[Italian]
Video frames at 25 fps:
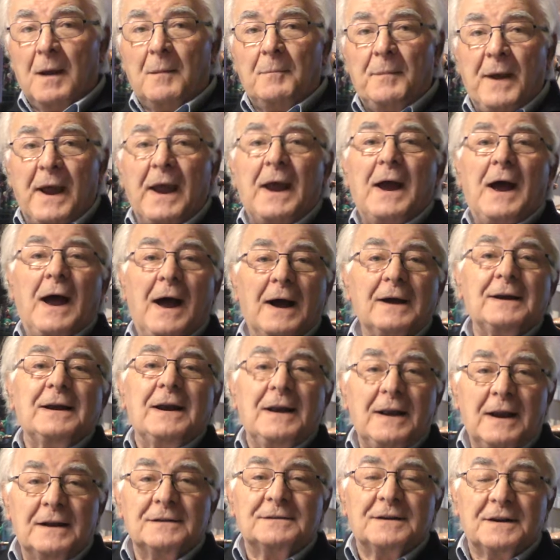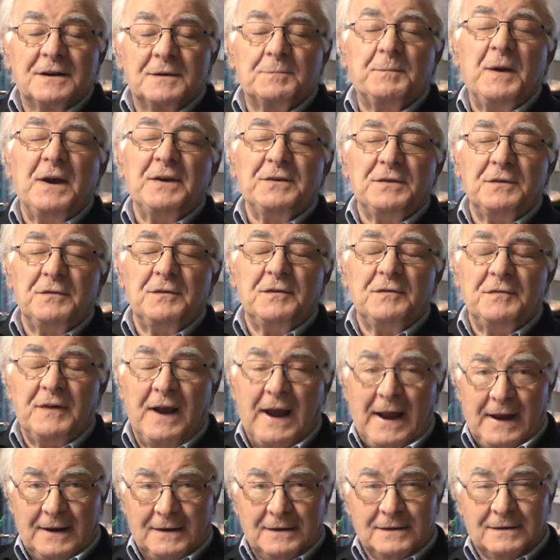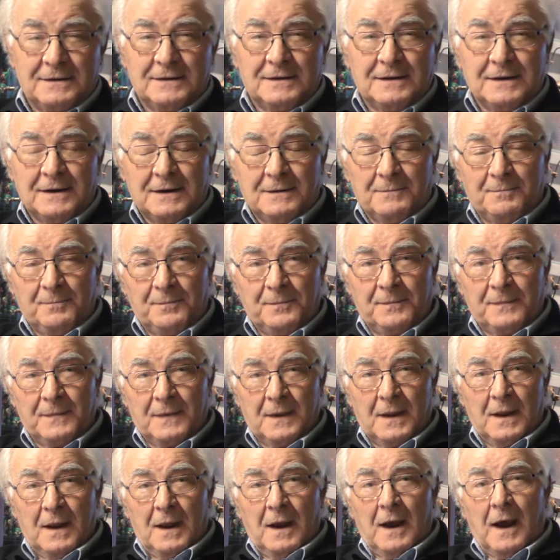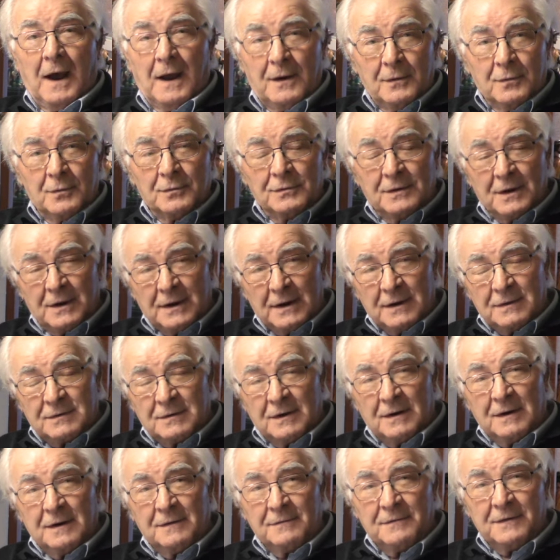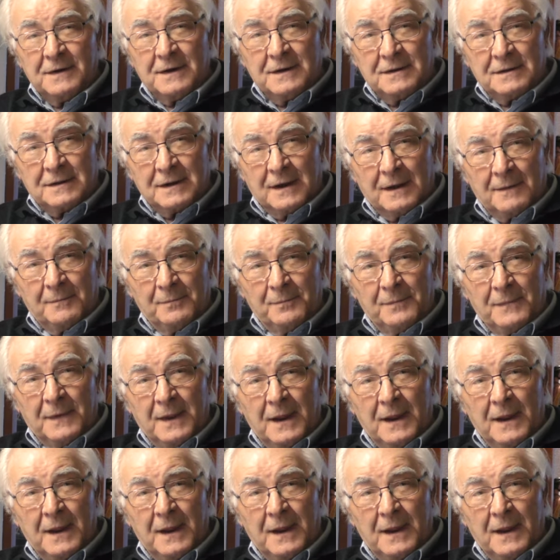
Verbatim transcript: beh, anche le altre specie viventi hanno diritto alla vita.